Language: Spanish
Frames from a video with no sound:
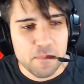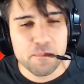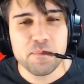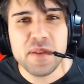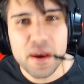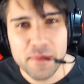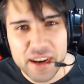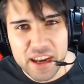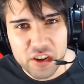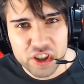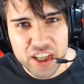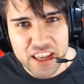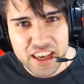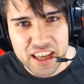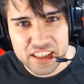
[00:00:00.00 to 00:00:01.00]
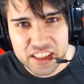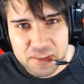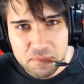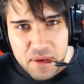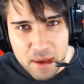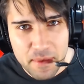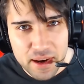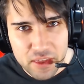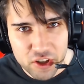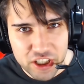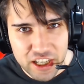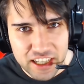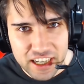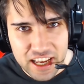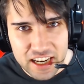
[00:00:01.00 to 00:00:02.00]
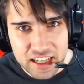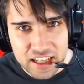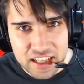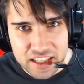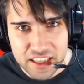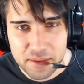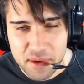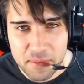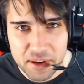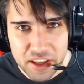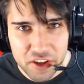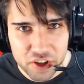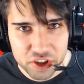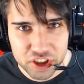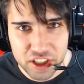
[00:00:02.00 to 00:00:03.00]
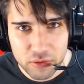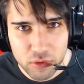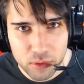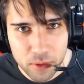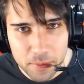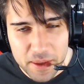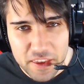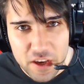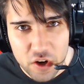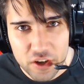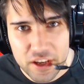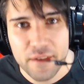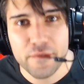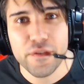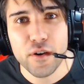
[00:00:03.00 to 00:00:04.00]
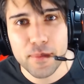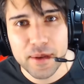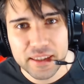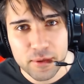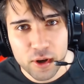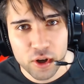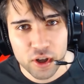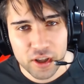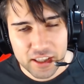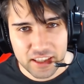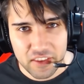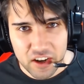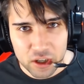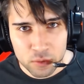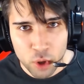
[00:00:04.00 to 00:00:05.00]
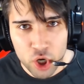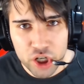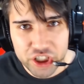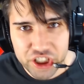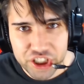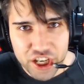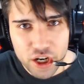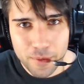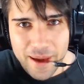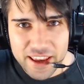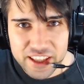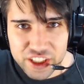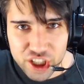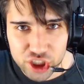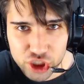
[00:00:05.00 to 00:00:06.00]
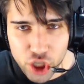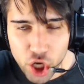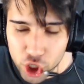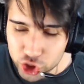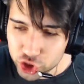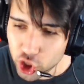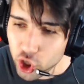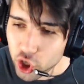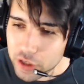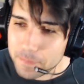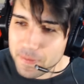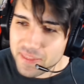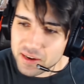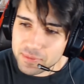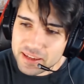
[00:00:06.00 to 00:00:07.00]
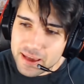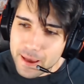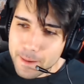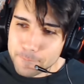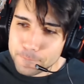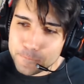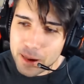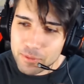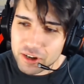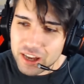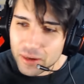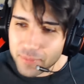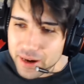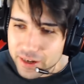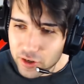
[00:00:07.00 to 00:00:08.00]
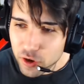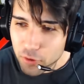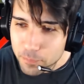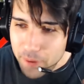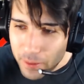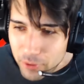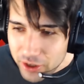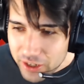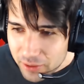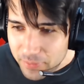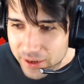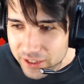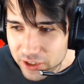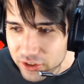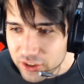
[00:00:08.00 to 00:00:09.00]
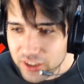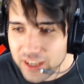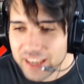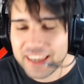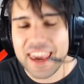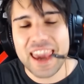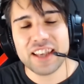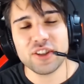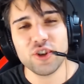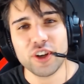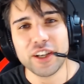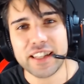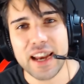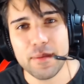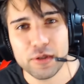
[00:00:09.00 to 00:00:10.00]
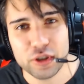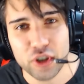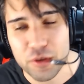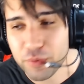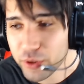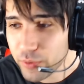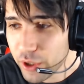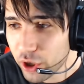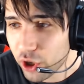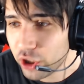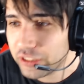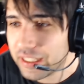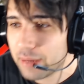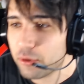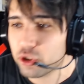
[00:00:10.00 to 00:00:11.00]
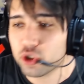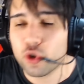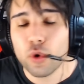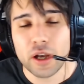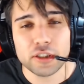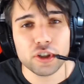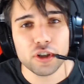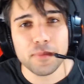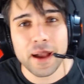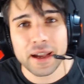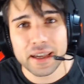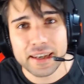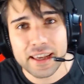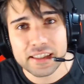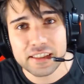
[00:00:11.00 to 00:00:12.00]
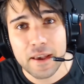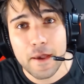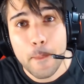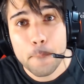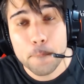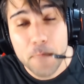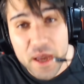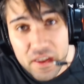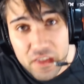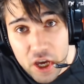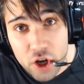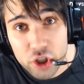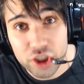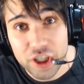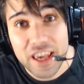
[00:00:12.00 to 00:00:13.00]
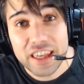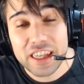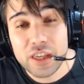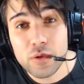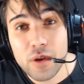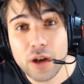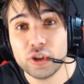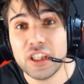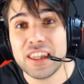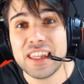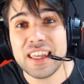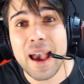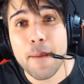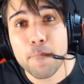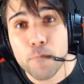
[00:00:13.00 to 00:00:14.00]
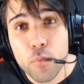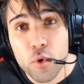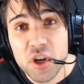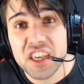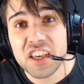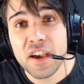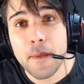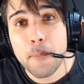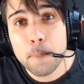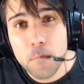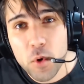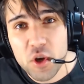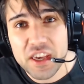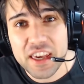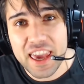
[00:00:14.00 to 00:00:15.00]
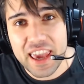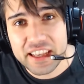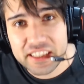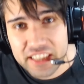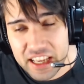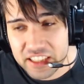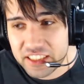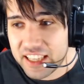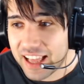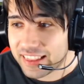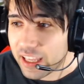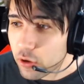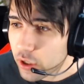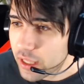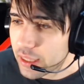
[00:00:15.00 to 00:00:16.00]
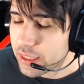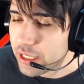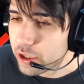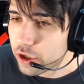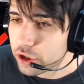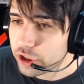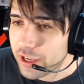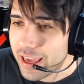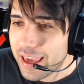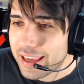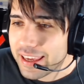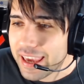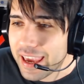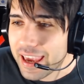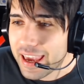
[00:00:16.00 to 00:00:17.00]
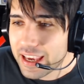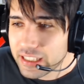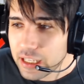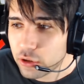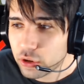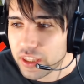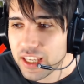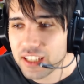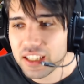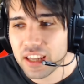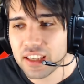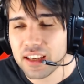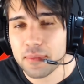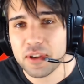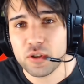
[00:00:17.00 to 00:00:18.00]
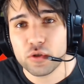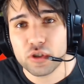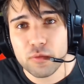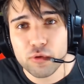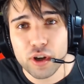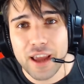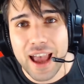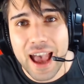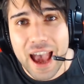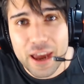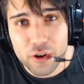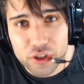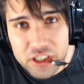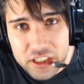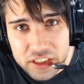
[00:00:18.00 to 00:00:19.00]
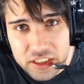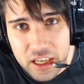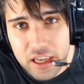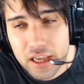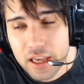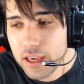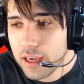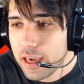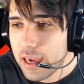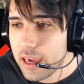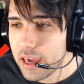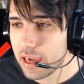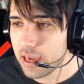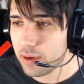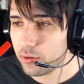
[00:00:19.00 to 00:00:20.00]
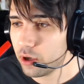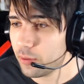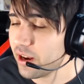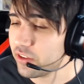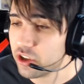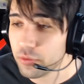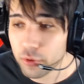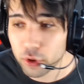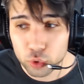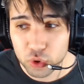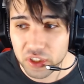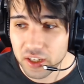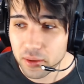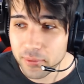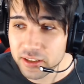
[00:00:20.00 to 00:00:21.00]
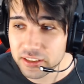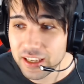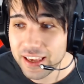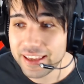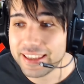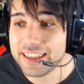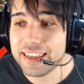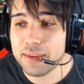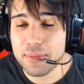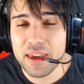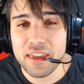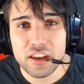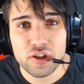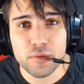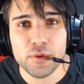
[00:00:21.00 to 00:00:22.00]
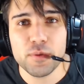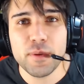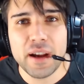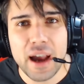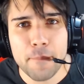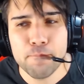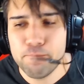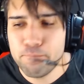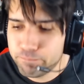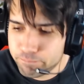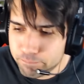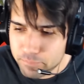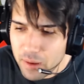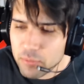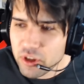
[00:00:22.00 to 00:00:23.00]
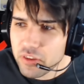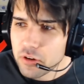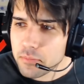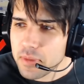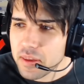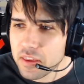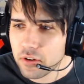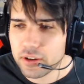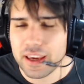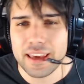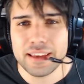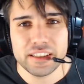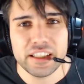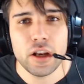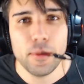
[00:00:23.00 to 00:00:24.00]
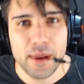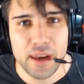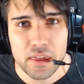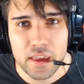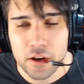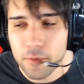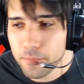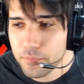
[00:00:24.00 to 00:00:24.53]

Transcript: Bienvenidos Saiyans, bienvenidos al canal y bienvenidos a un nuevo vídeo informativo de Dragon Ball Xenoverse 2 Hoy, madre mía, vamos a calmarnos, vamos a calmarnos ¿Qué es lo que traemos hoy? Pues bueno, hoy traemos cuatro imágenes, vídeos y una noticia muy, muy extensa Tengo que deciros que esta noticia es gracias a mi suscriptor Aronist eh, Bueno, me la ha dicho por Twitter y demás Y me ha dicho, pues venga, vamos a hacer un vídeo que se lo merece, ¿no?